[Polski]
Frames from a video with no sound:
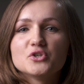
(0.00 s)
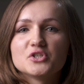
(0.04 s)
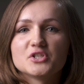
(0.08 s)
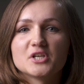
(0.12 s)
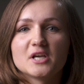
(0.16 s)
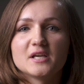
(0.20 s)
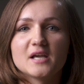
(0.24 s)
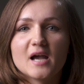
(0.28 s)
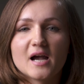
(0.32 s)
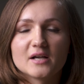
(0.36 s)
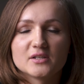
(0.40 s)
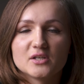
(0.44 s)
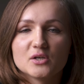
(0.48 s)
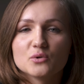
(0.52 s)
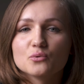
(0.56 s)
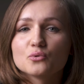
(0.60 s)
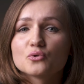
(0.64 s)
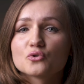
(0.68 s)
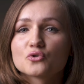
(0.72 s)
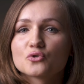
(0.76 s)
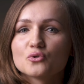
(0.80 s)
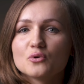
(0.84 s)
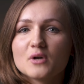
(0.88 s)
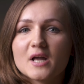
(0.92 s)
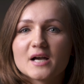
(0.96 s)
się, Janie,
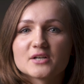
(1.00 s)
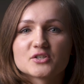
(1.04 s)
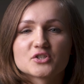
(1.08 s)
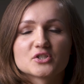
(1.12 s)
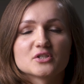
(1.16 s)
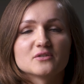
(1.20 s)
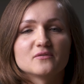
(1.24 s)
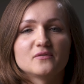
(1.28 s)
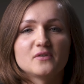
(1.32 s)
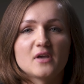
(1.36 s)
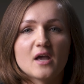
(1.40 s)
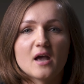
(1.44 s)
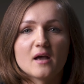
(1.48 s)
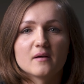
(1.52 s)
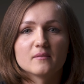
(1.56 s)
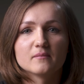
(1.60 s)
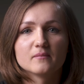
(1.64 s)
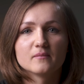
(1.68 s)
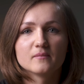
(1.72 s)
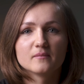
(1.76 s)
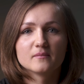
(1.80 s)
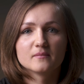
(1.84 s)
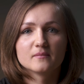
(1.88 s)
Urszula żywie.